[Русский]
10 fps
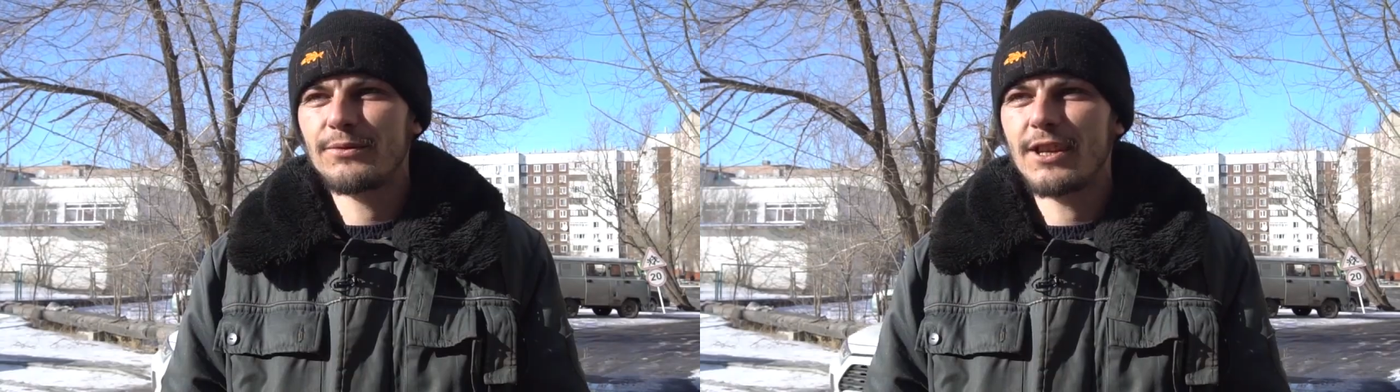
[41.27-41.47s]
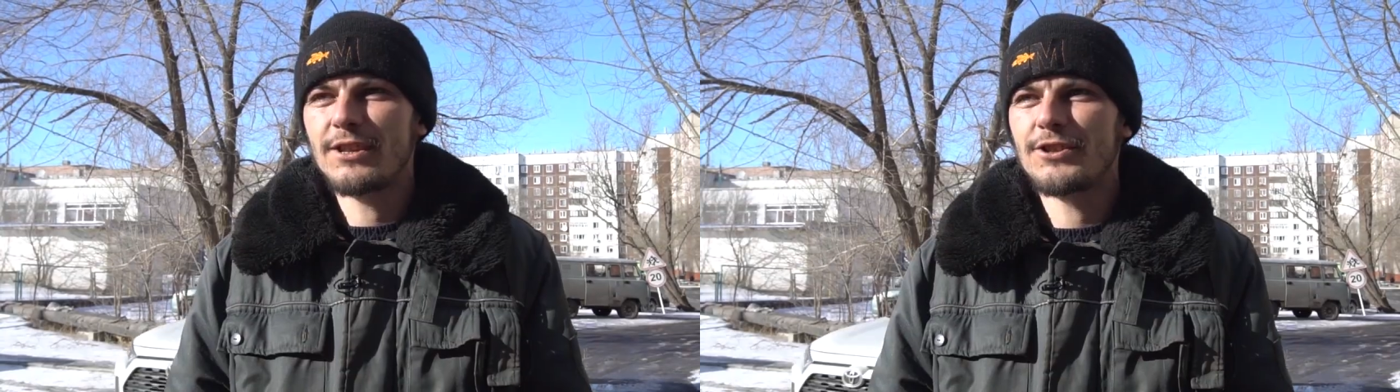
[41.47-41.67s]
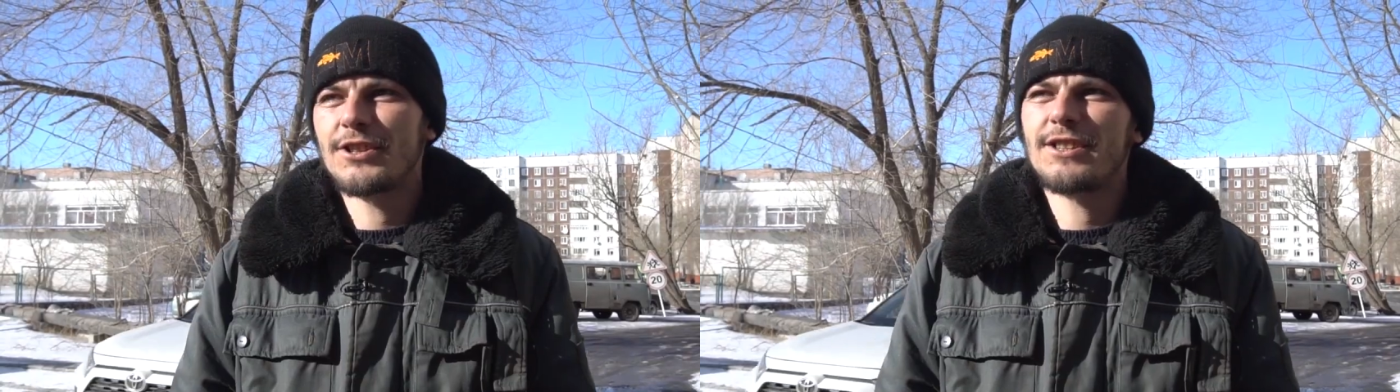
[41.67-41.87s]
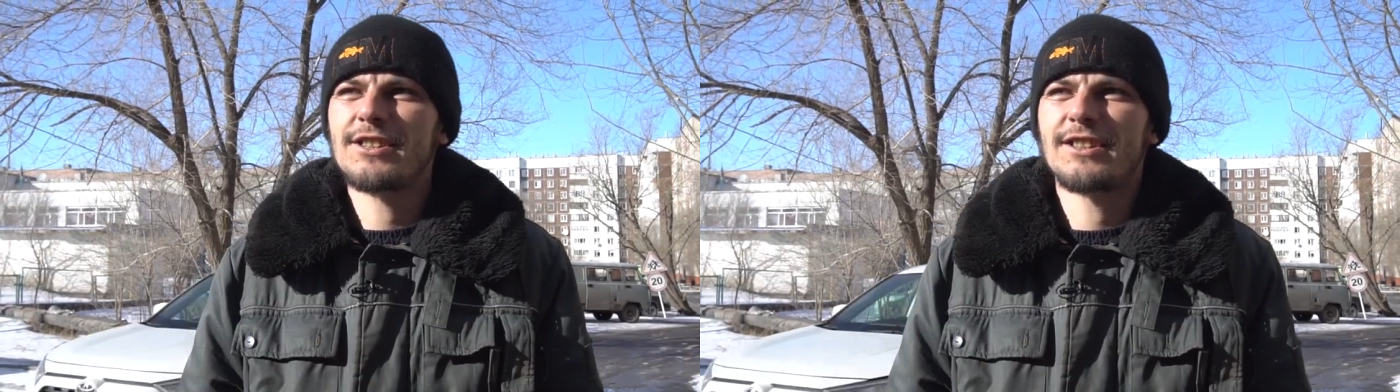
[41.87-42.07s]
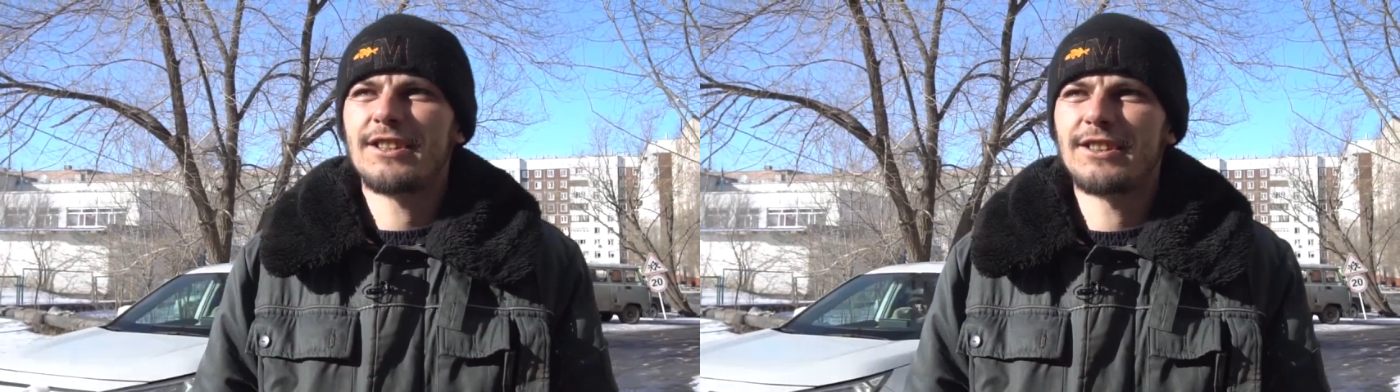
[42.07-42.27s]
В день
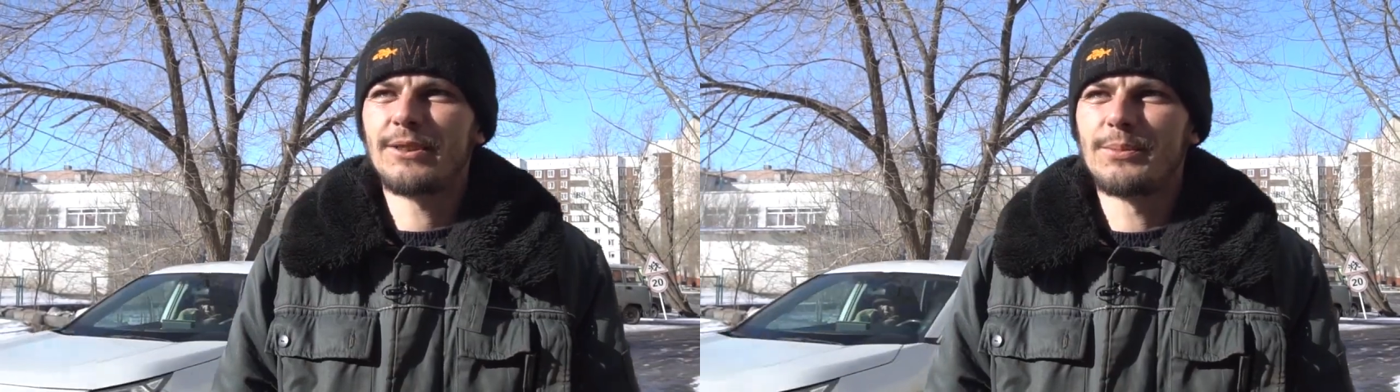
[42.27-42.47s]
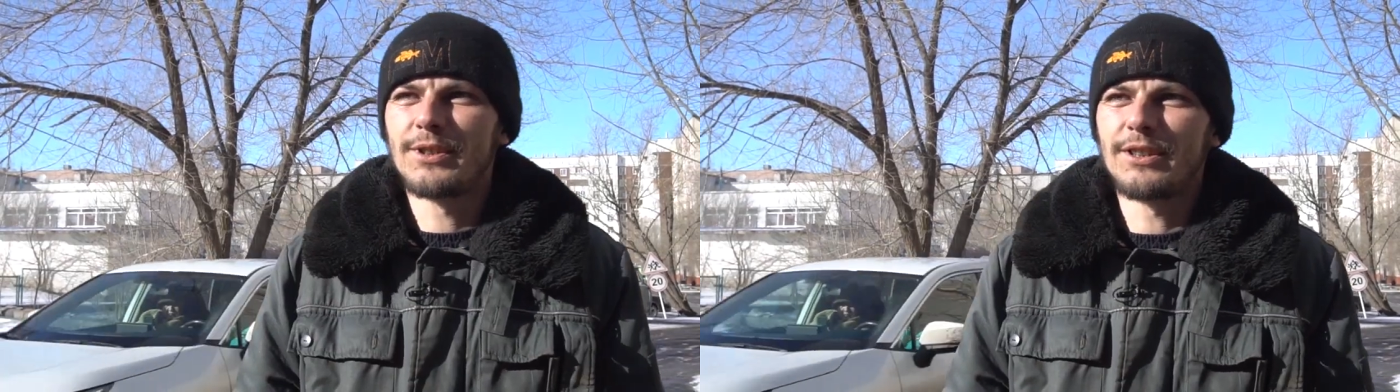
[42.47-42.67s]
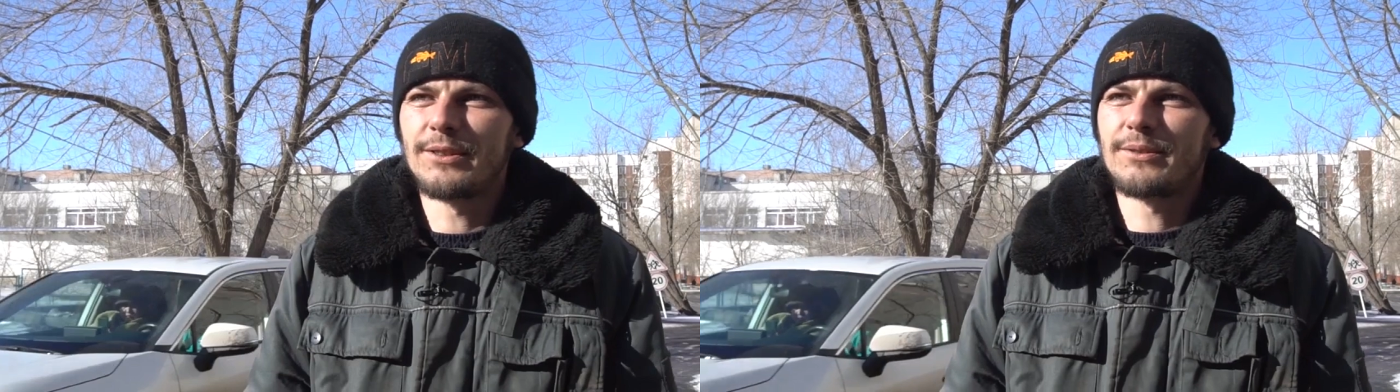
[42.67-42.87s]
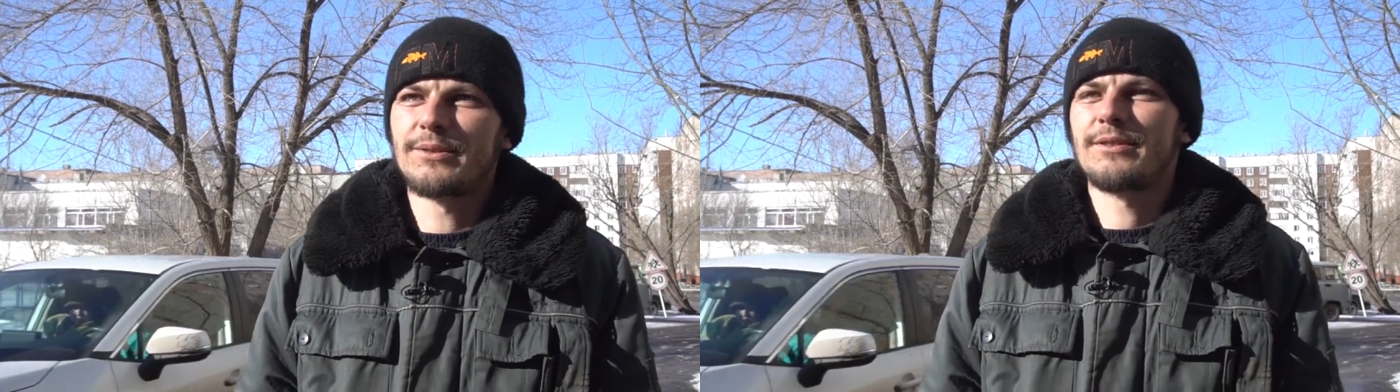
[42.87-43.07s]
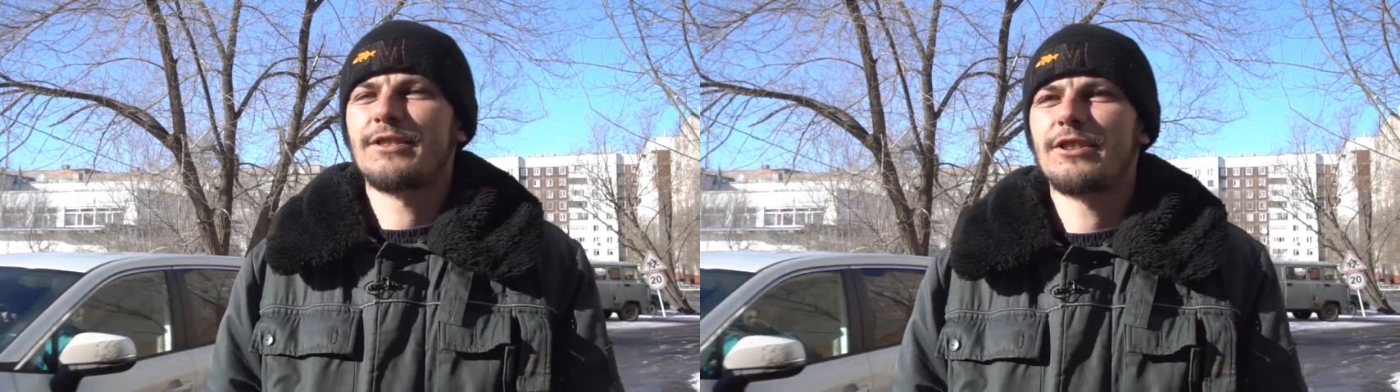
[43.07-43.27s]
ЧС, когда была
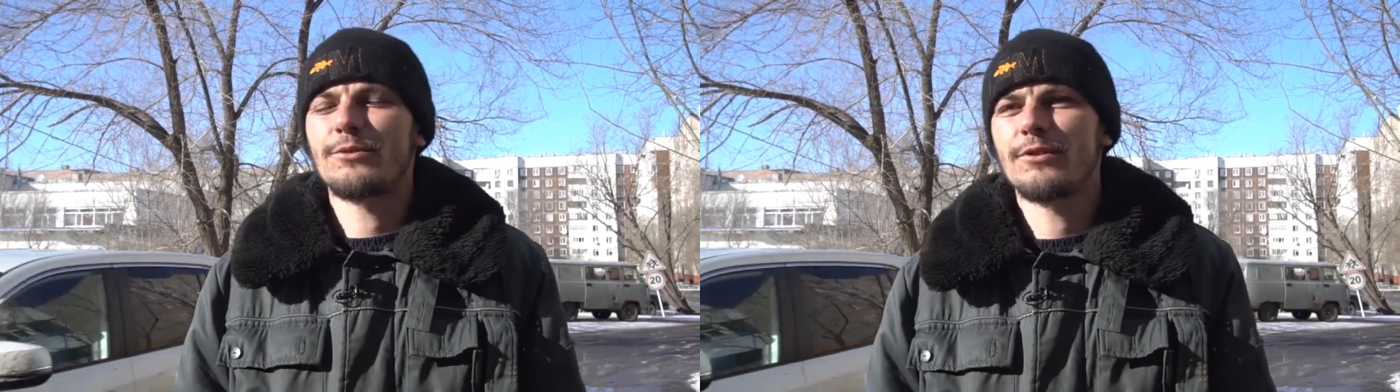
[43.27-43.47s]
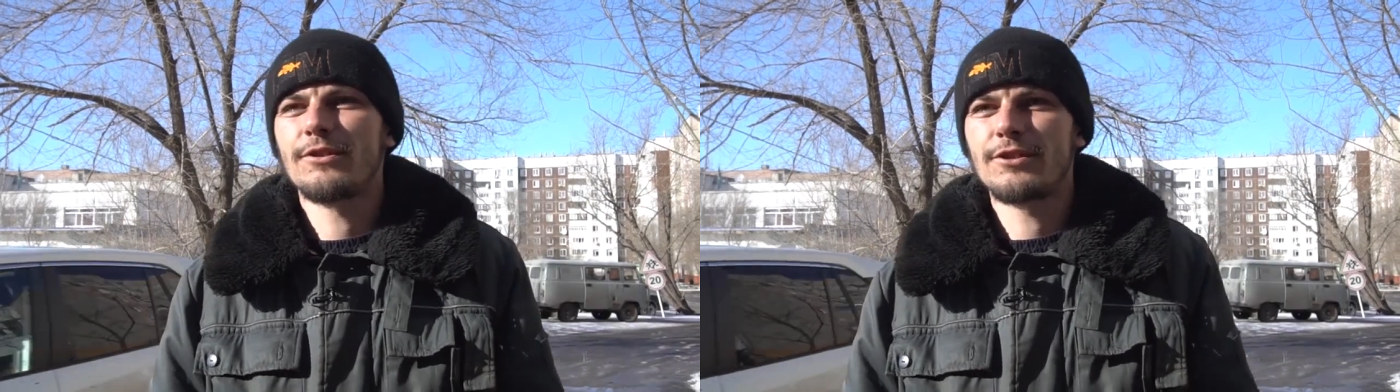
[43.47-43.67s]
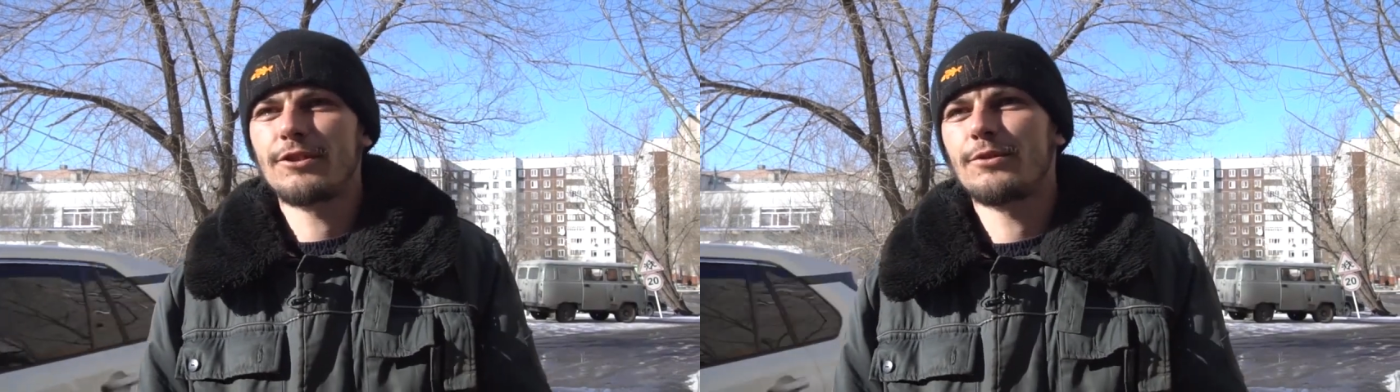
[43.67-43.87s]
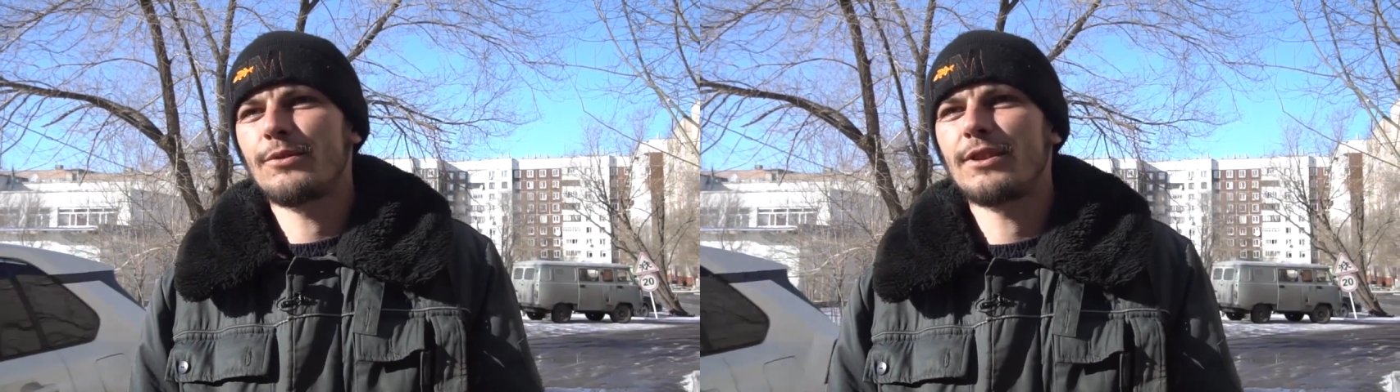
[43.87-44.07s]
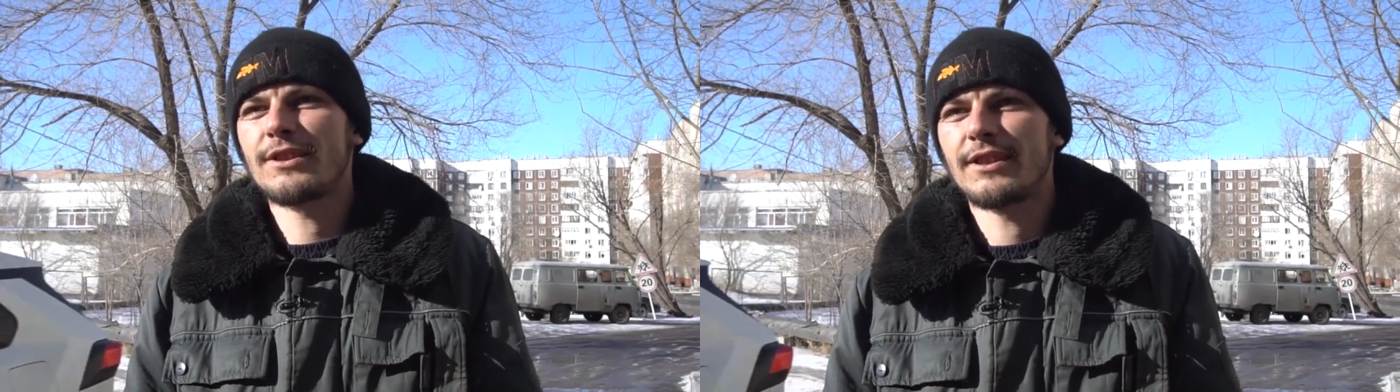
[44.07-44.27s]
такая
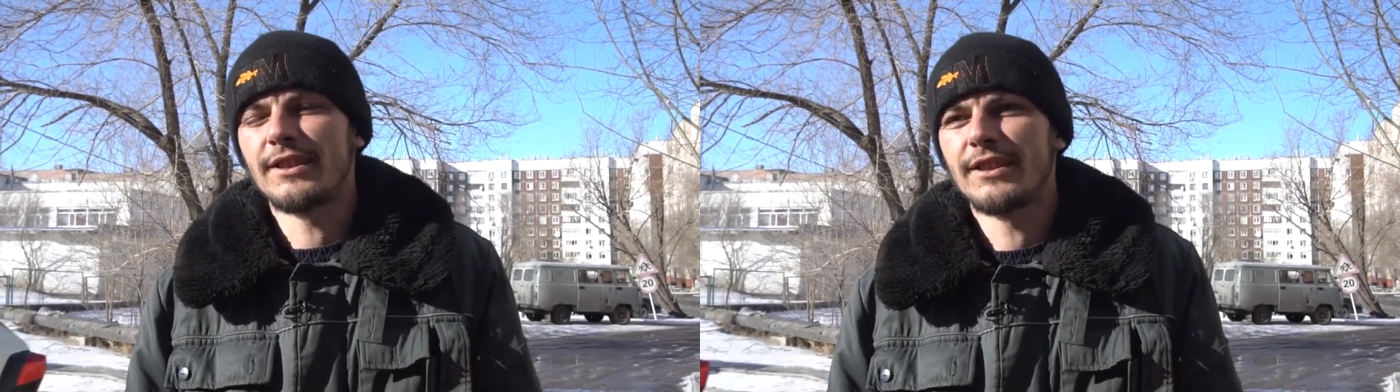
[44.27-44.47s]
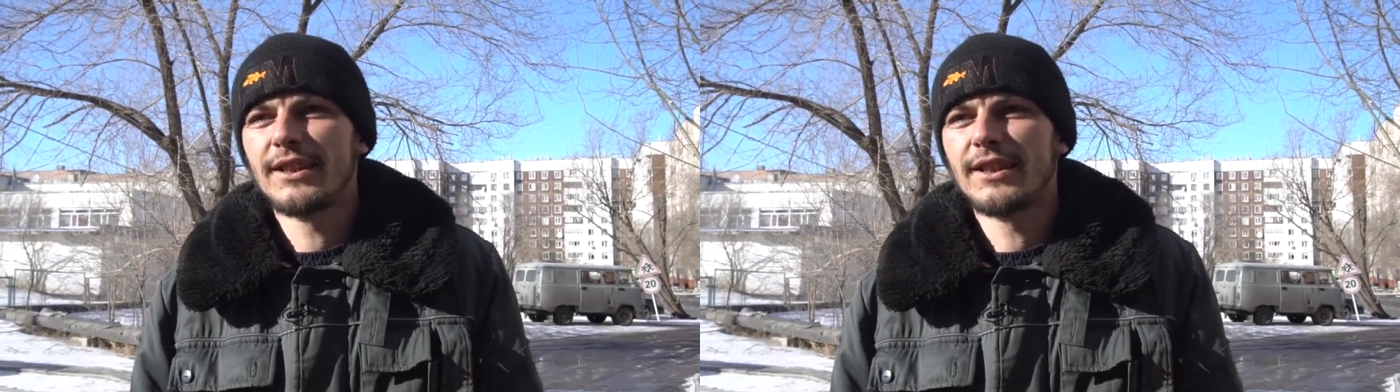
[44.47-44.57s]
ситуация,